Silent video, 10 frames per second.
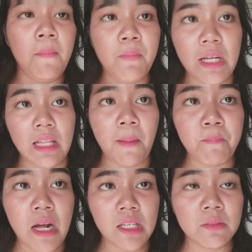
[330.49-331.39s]

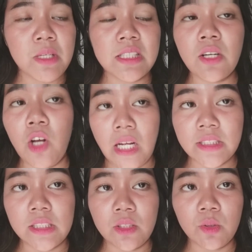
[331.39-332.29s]
menggelap banget biasanya kalau
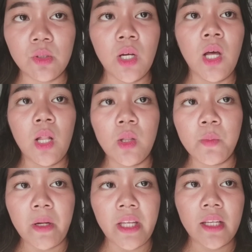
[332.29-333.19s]
cushion itu
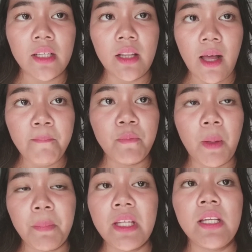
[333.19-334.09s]
lumayan gelap
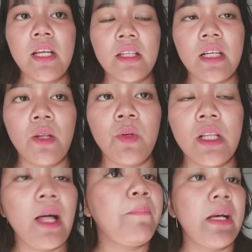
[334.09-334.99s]
tapi ini nggak terlalu
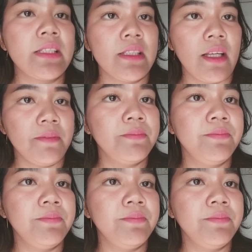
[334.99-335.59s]
gelap hasilnya